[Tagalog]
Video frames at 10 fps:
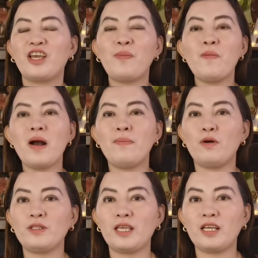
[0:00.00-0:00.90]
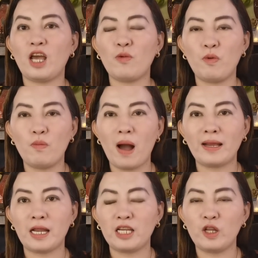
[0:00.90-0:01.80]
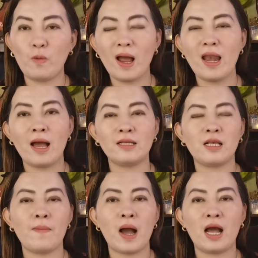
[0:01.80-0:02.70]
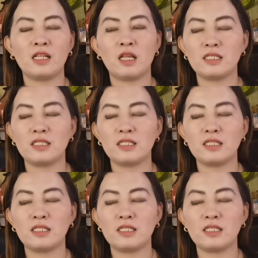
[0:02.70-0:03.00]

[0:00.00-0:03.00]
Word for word: Ngayon po mga bossing, kayo po ba ay naniniwala sa mga